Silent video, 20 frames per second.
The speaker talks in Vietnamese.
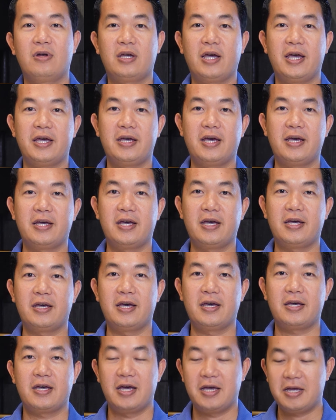cái cái cái
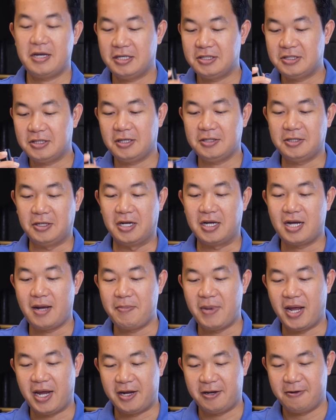cái cái, cái sự nâng
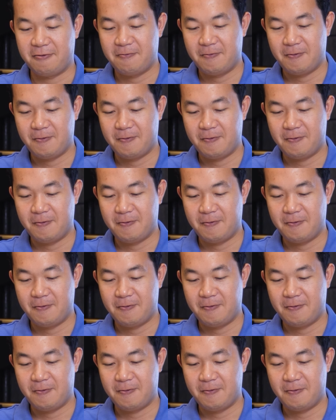cấp này